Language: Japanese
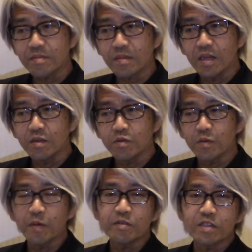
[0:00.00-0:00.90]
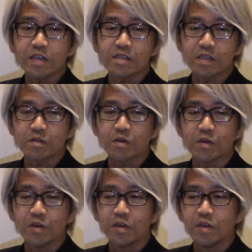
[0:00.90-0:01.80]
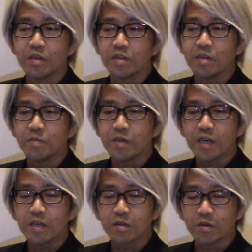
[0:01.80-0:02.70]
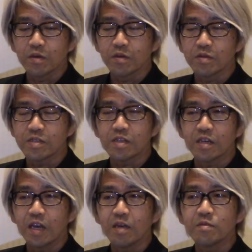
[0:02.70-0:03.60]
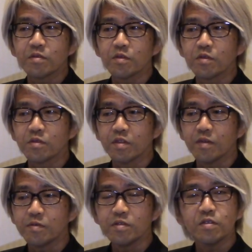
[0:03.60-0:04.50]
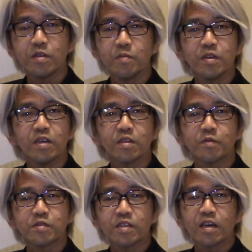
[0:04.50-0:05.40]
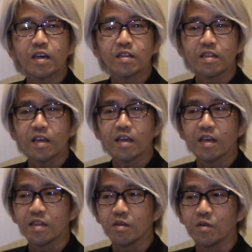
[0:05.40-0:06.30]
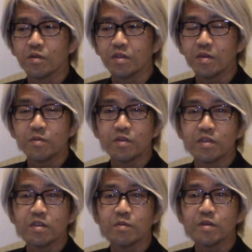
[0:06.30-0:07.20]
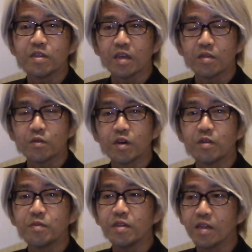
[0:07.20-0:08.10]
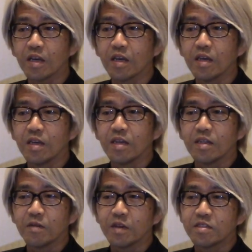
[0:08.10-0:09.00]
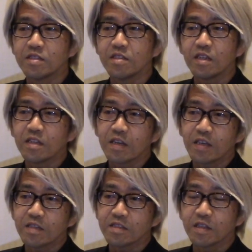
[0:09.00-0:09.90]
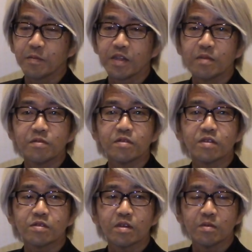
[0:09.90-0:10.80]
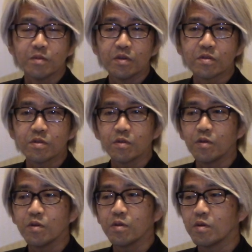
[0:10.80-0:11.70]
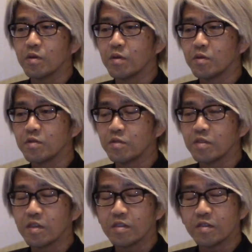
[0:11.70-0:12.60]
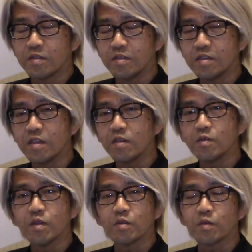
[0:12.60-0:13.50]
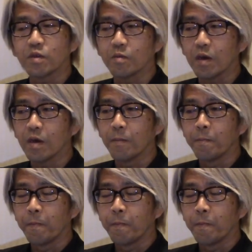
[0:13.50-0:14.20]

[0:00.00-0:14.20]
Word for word: あのトマ博士と TPI の実はライブということで普通 TPI って2日間であの DVD を見て動画を見てでファシリテーター形式で学ぶんですけれどもその12月2009年の時は